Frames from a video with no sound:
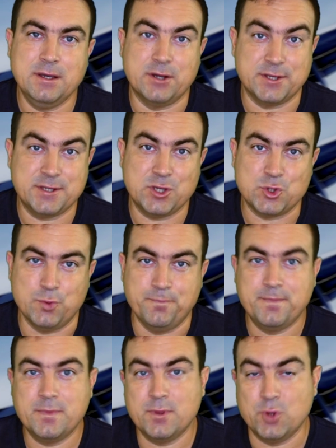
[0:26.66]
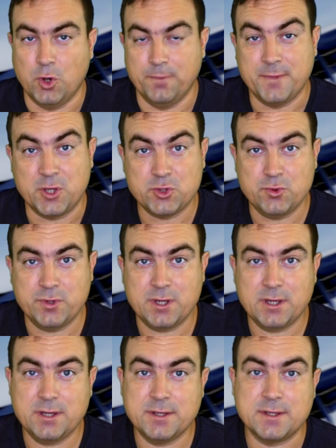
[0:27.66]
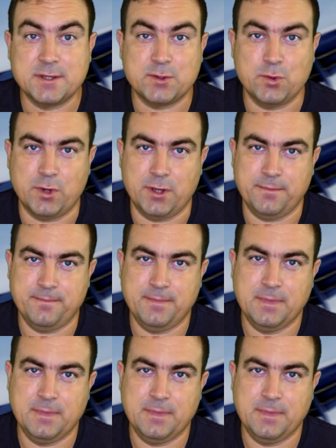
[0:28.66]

Расскажу, но начну я с истории.